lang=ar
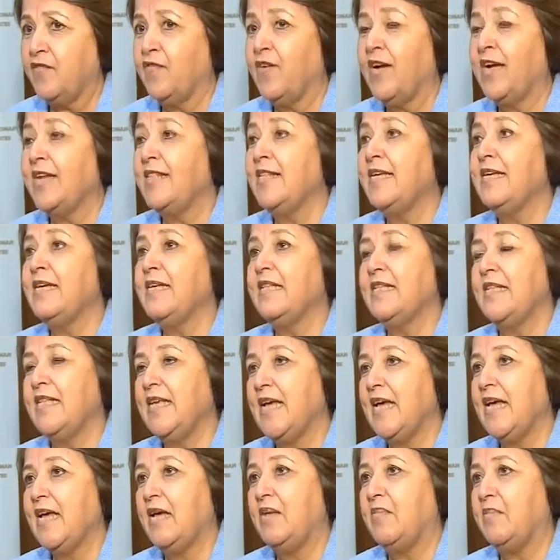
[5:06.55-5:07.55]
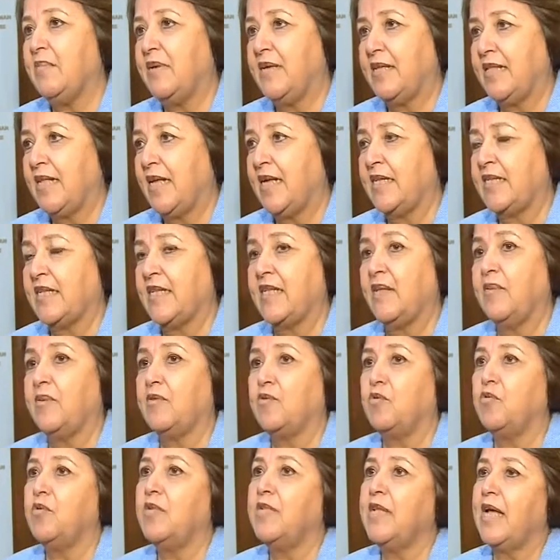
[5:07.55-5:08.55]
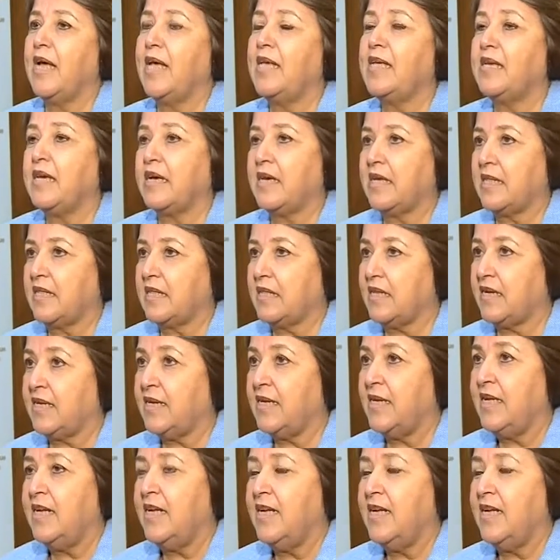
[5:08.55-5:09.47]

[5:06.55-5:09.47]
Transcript: فهنجد ليه أهمية هذا إنما نقول أي خطة